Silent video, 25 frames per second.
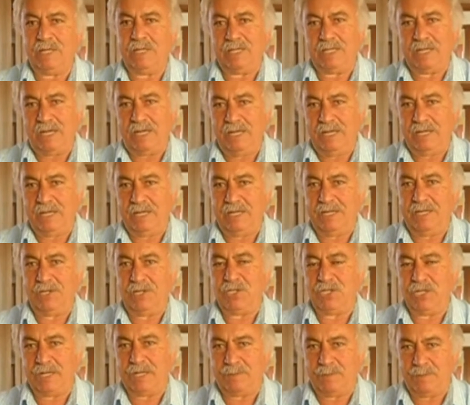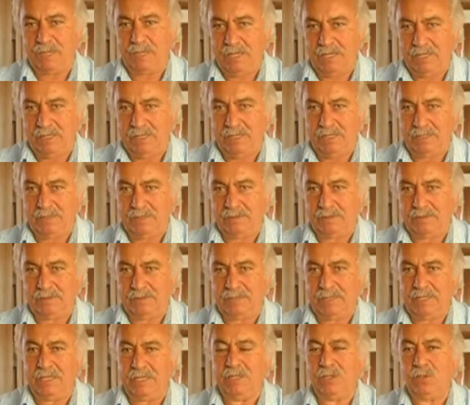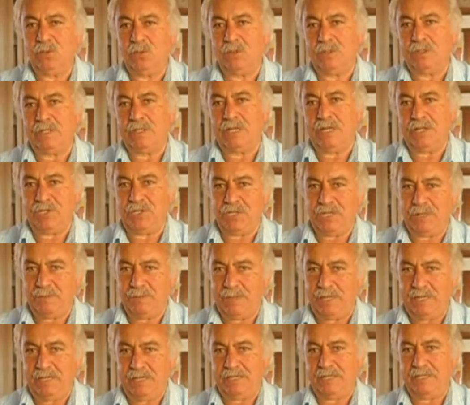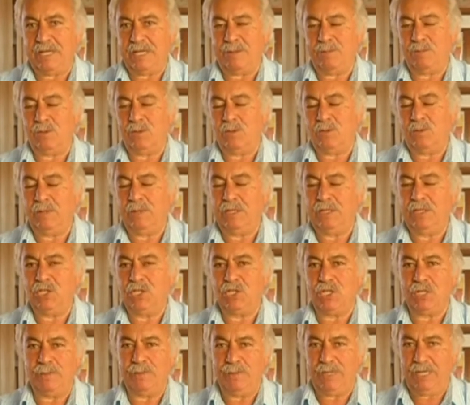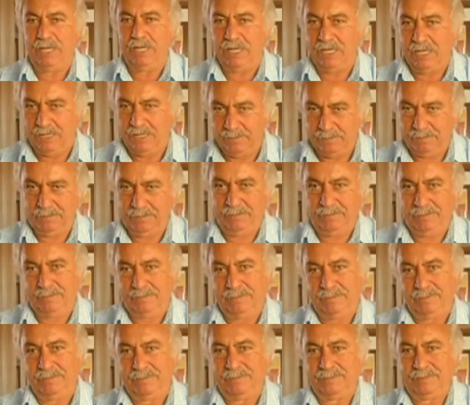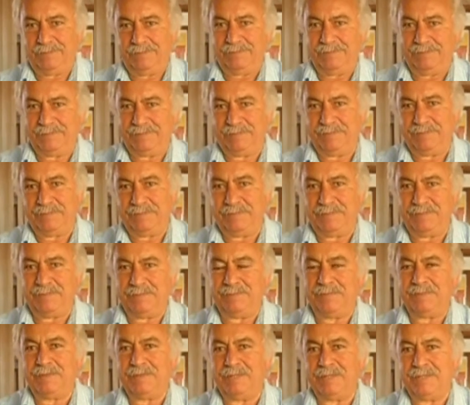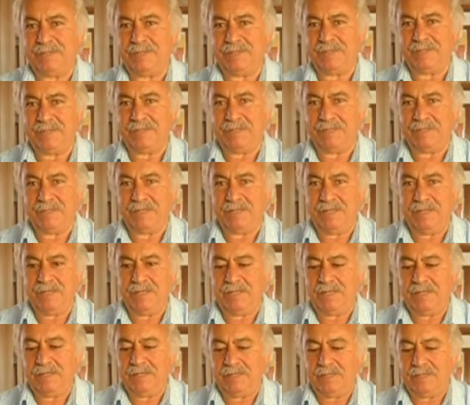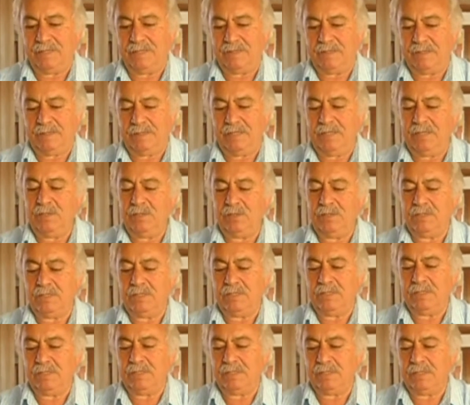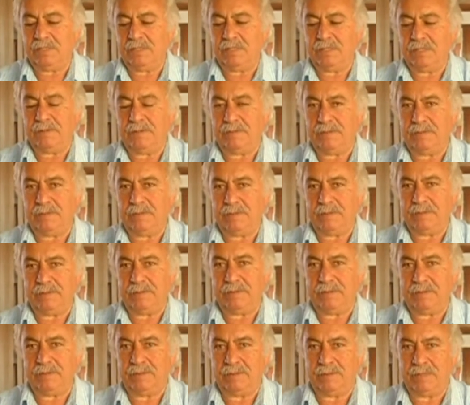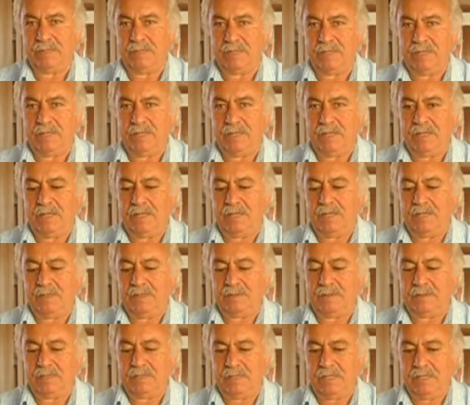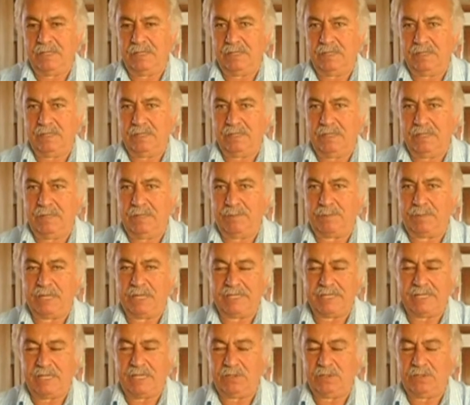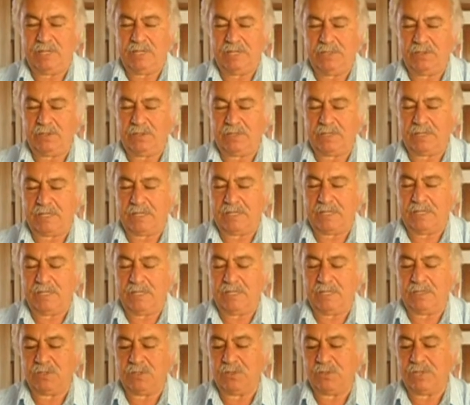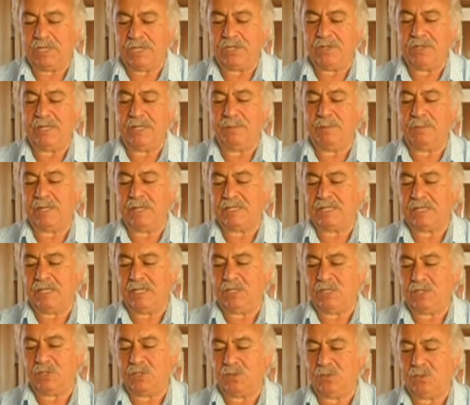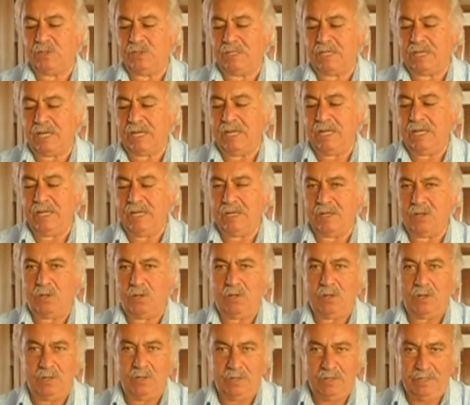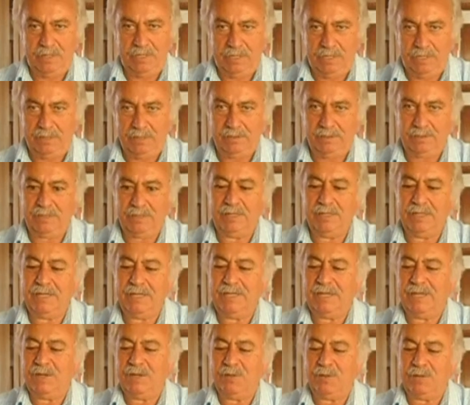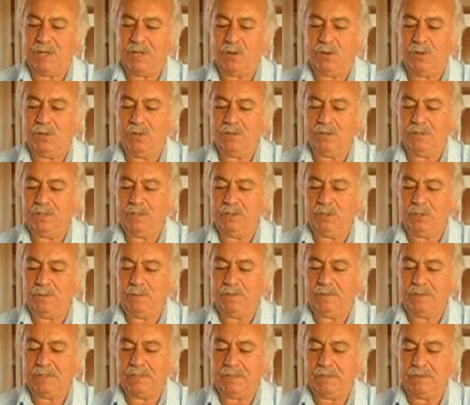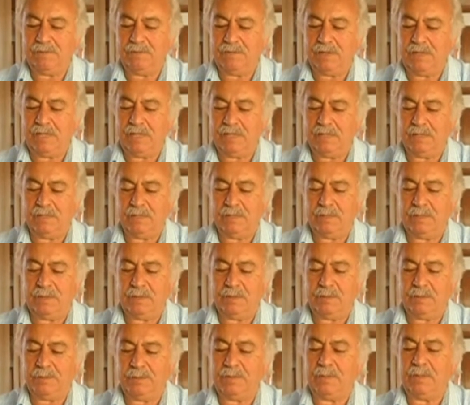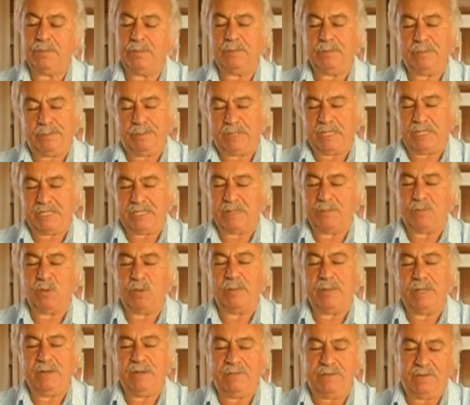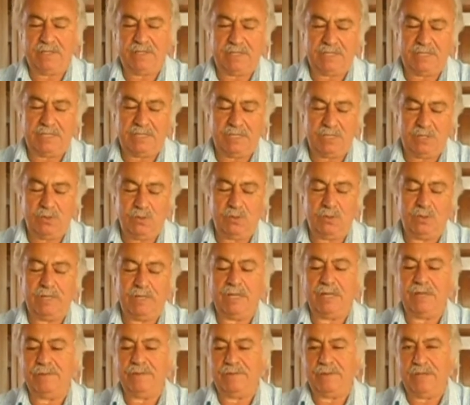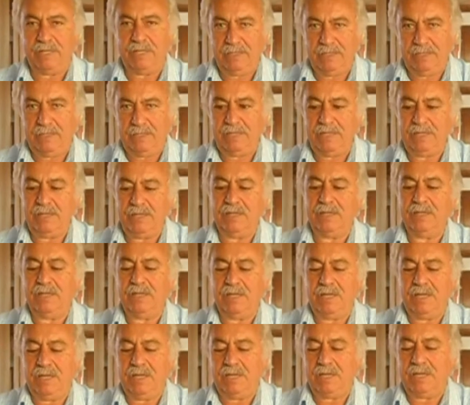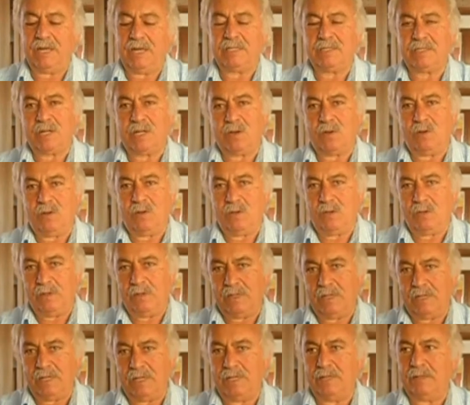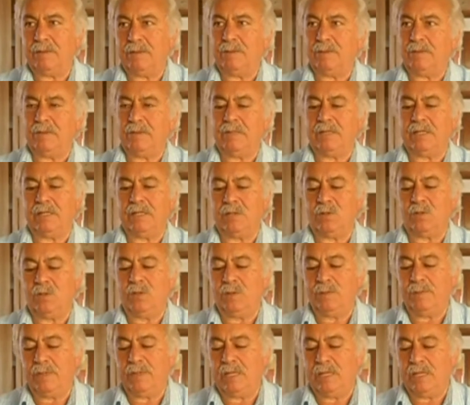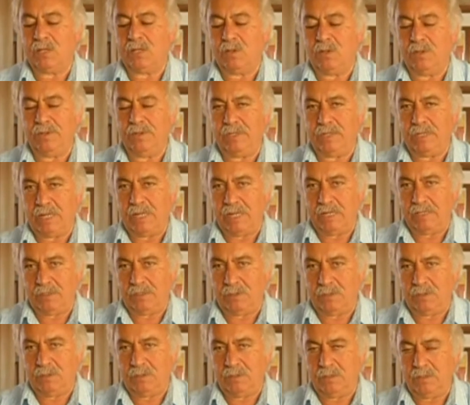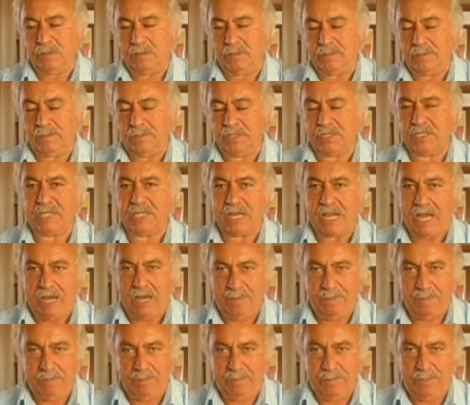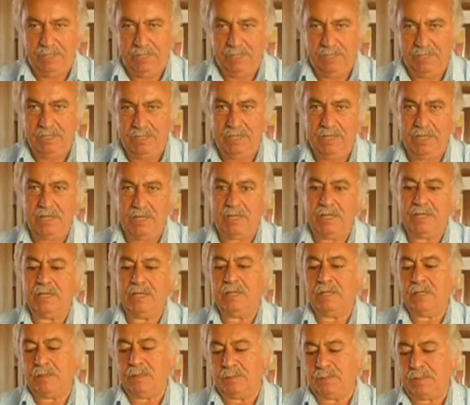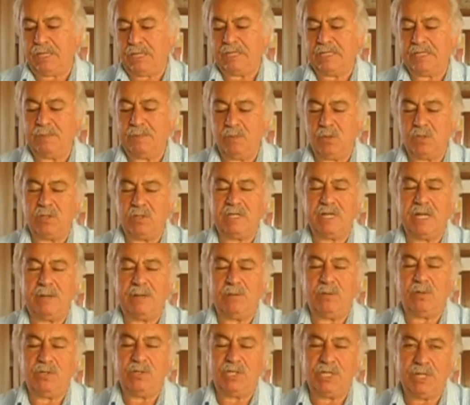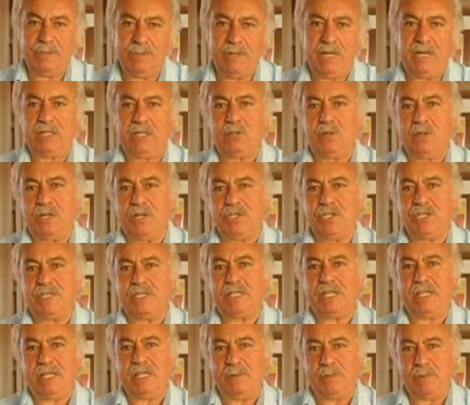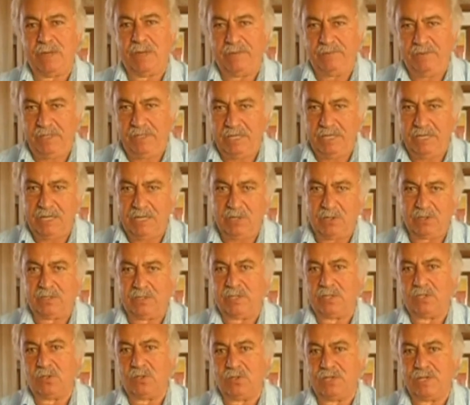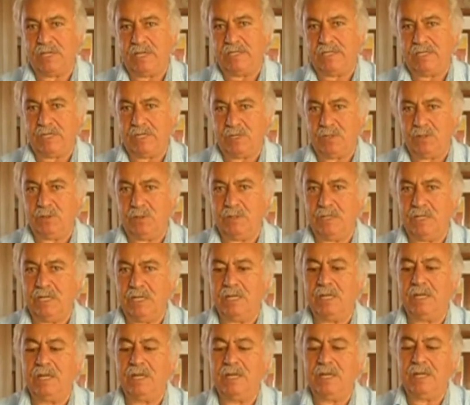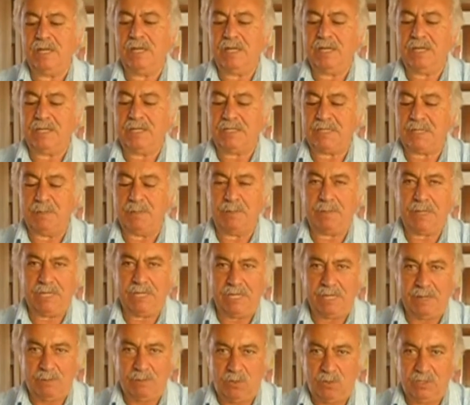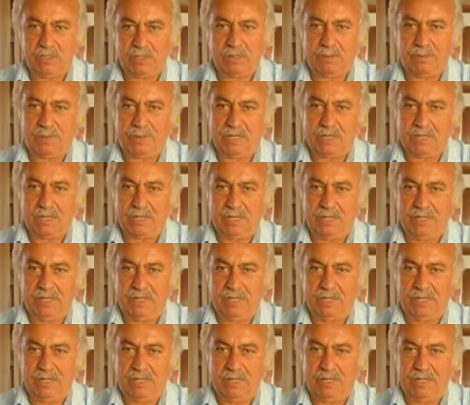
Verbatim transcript: italiana in Germania. In tutta la Germania siamo 15.000. E di cosa vi occupate in particolar modo? Avete... Beh qualche tematica, qualche... Sì, basato, la nostra associazione è basata su tre colonne, una colonna dove si va per esempio manifestazioni, eventi, un'altra colonna eh, come contatto scambi, per esempio noi siamo gemellati con la città di Pavia, la nostra associazione si impegna molto per,